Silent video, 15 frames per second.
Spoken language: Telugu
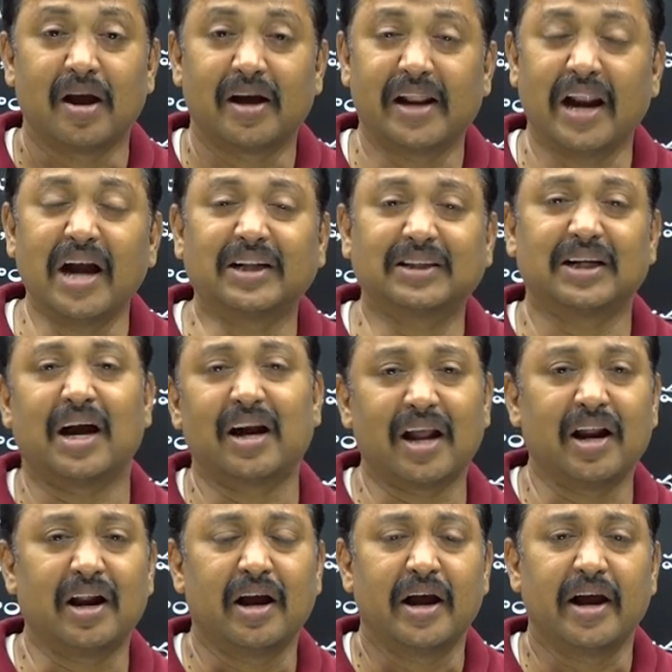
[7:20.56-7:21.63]
గ్రేట్
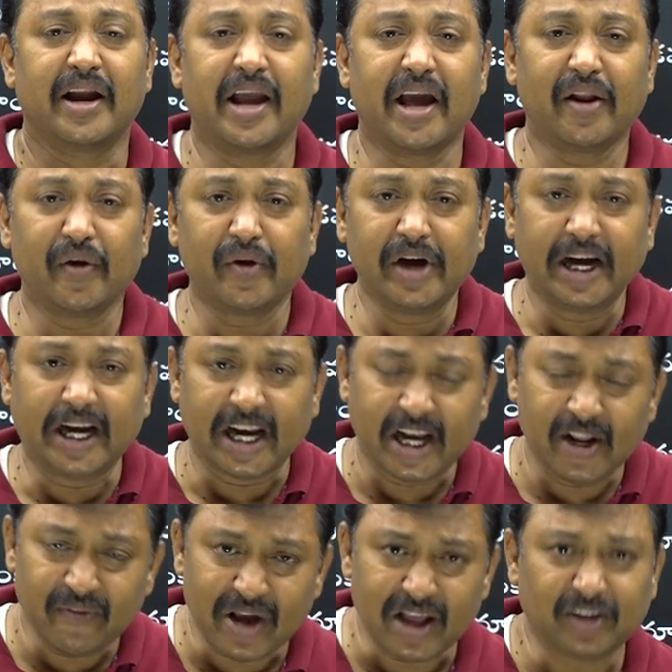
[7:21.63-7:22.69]
ఛానల్ ఏ
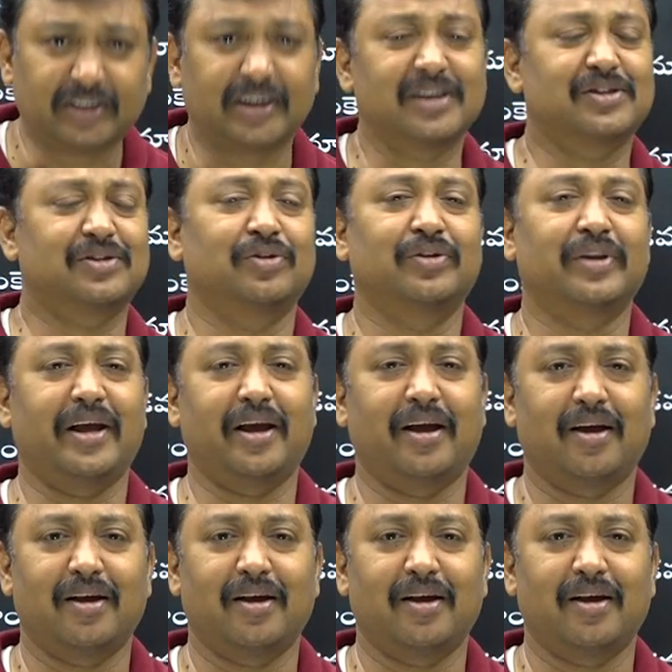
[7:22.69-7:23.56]
రెండింటిని వేరు చేస్తుంది